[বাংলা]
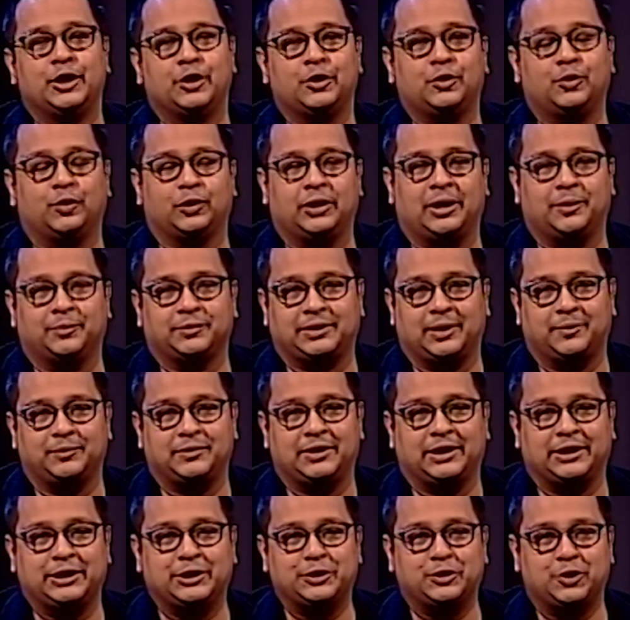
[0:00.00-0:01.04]
গোলাম
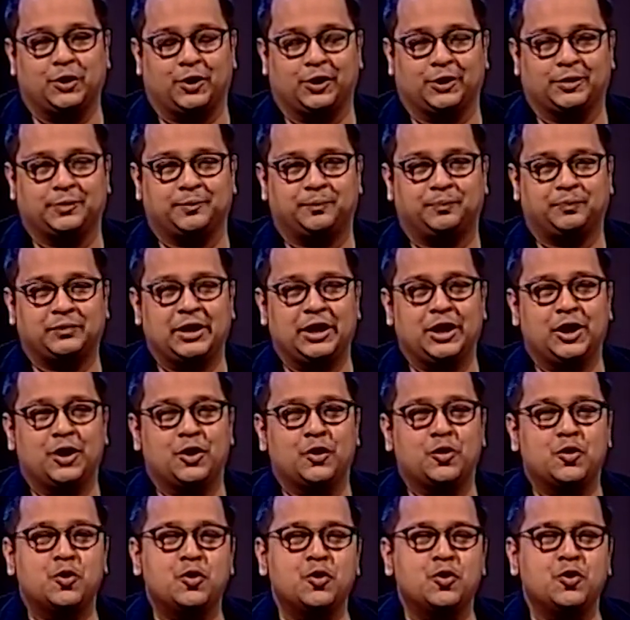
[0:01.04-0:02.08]
সামদানি ডন
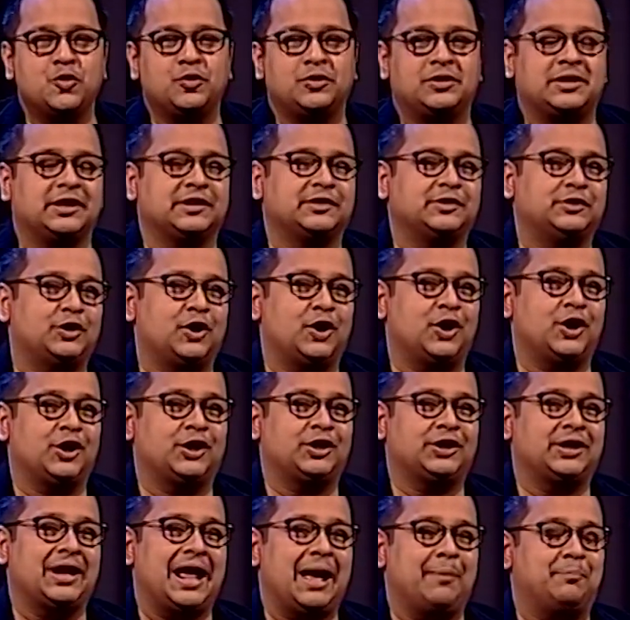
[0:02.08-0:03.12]
হু ডাজ নট
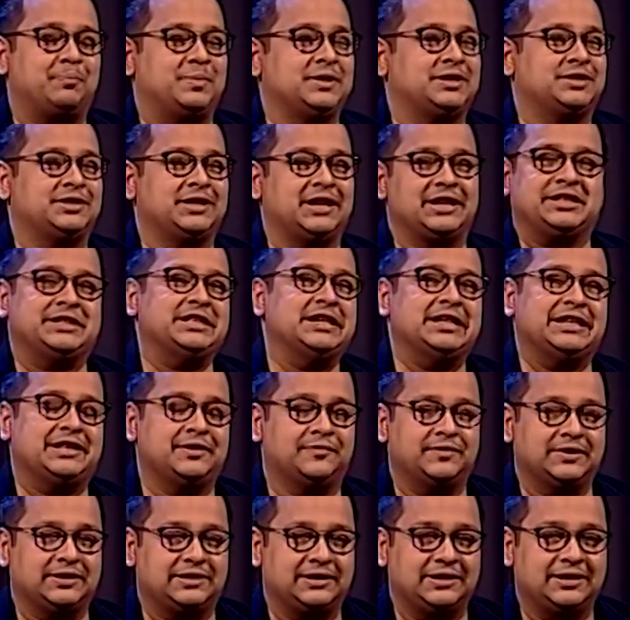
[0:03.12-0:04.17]
অ্যাপ্রিসিয়েট
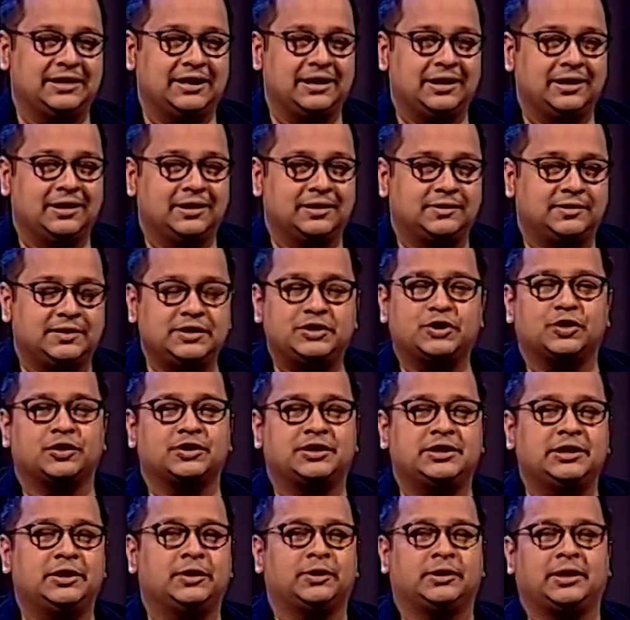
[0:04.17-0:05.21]
ক্রিয়েটিভিটি
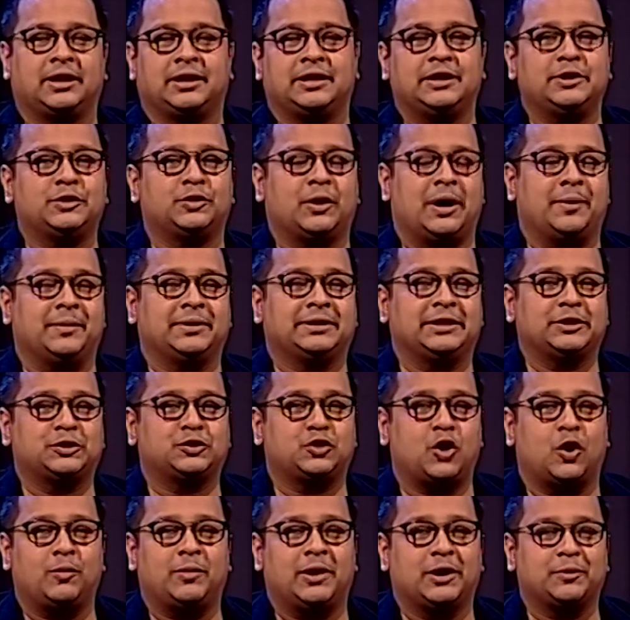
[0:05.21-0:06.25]
সৃজনশীলতা কিন্তু আমাদের
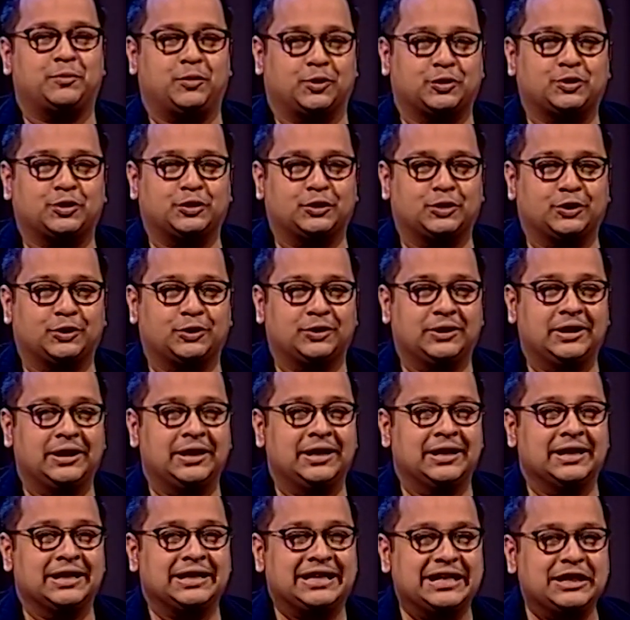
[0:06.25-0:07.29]
সবার পছন্দ
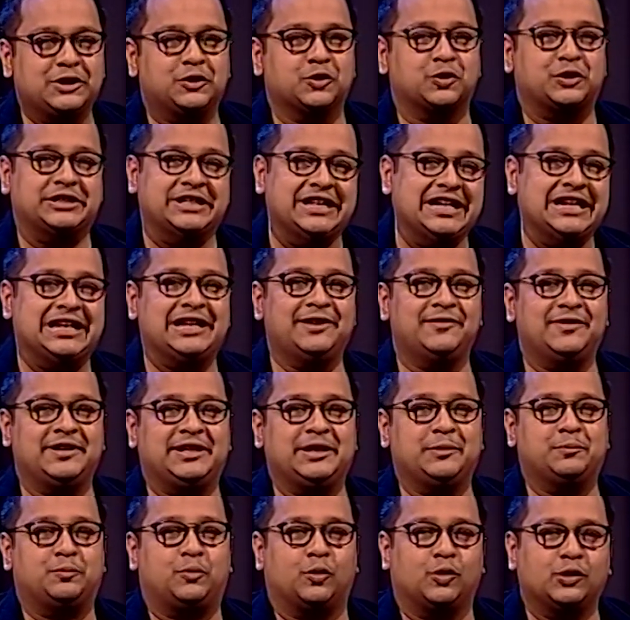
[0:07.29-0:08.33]
কিন্তু ক্রিয়েটিভিটি
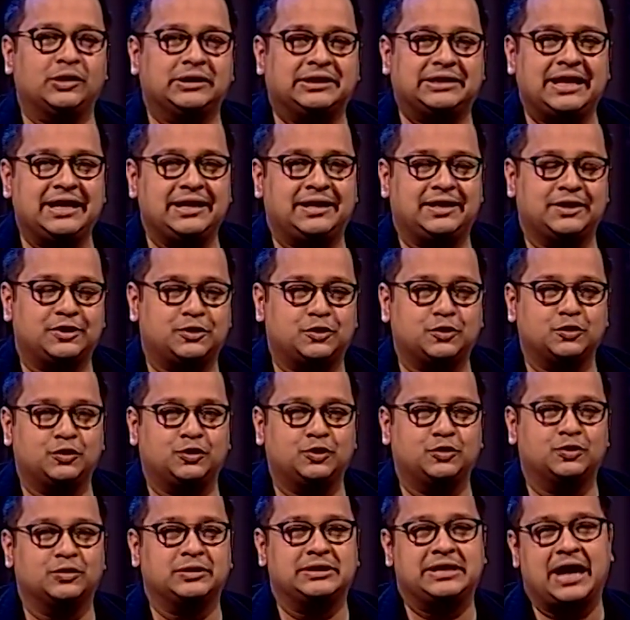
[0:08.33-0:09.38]
বলতেই কি শুধু
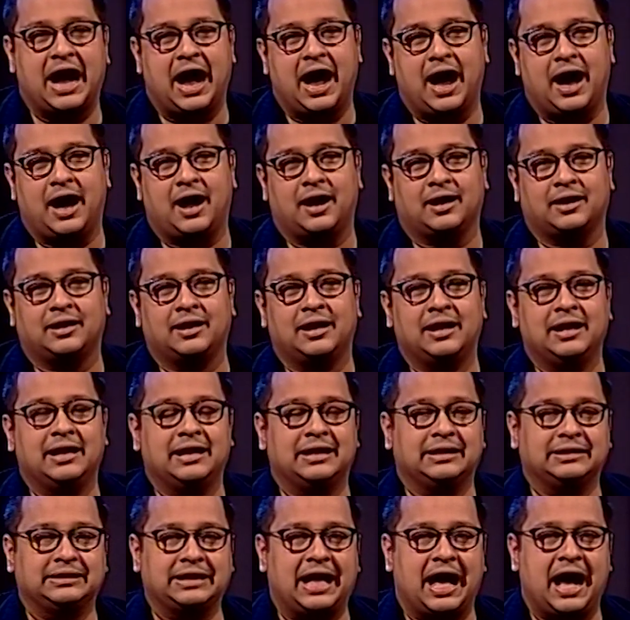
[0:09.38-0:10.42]
গান
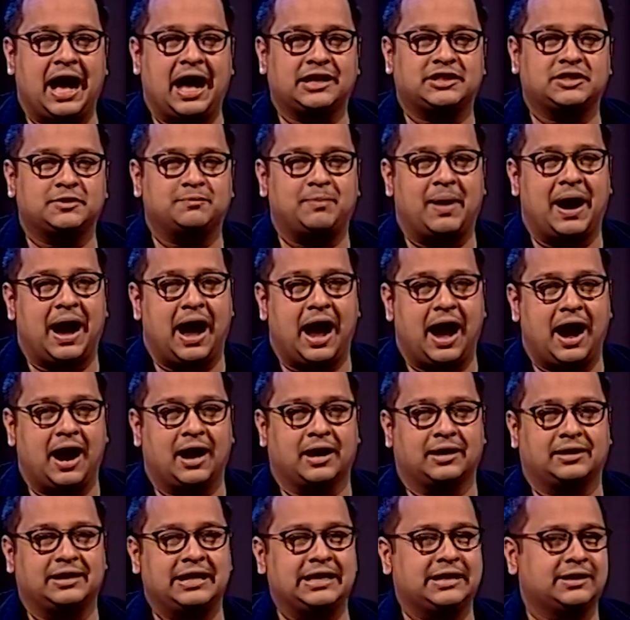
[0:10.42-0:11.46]
নাচ বা
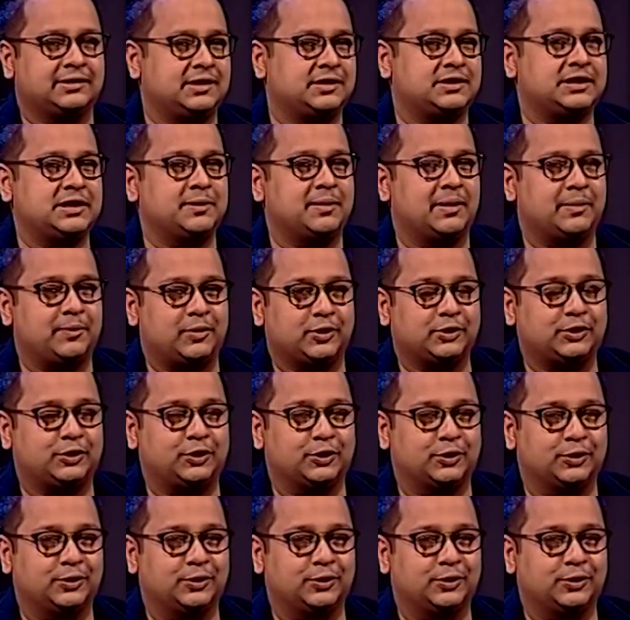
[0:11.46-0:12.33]
আর্ট এটাতেই সীমাবদ্ধ